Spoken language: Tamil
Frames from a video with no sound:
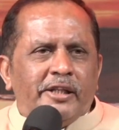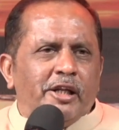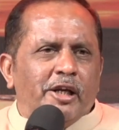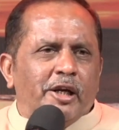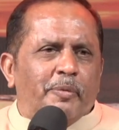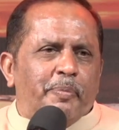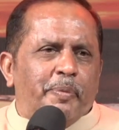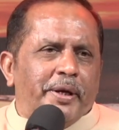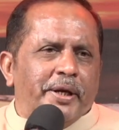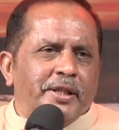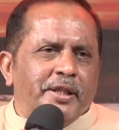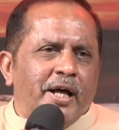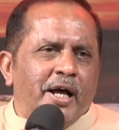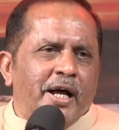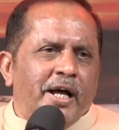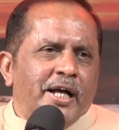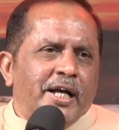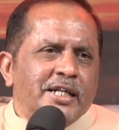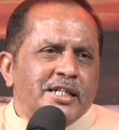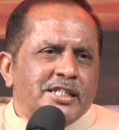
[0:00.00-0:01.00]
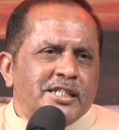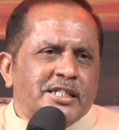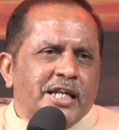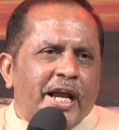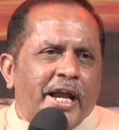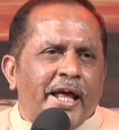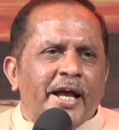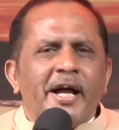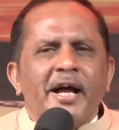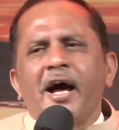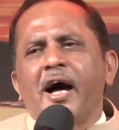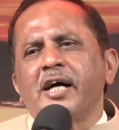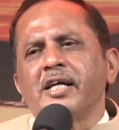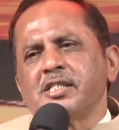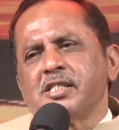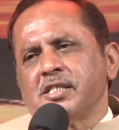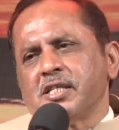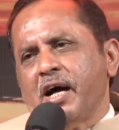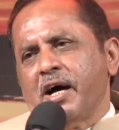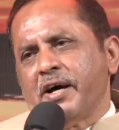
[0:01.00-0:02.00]
அது பேர் தான்
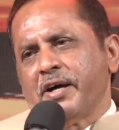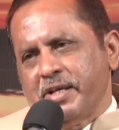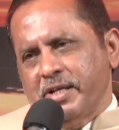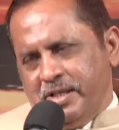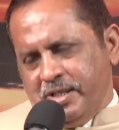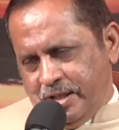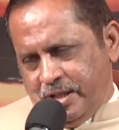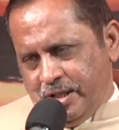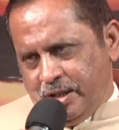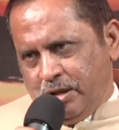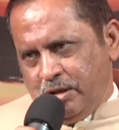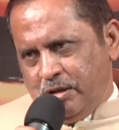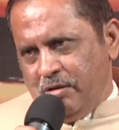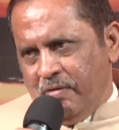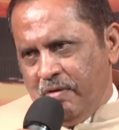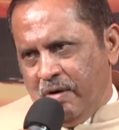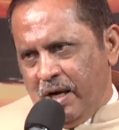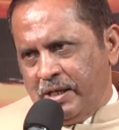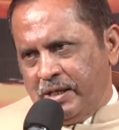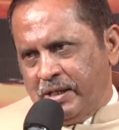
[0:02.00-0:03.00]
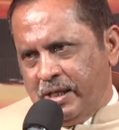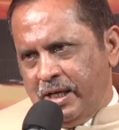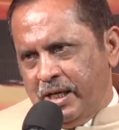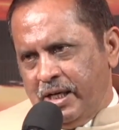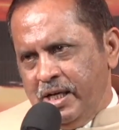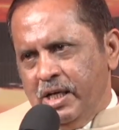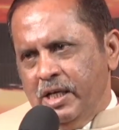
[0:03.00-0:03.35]
சடங்காச்சார கிறிஸ்துவ வாழ்க்கை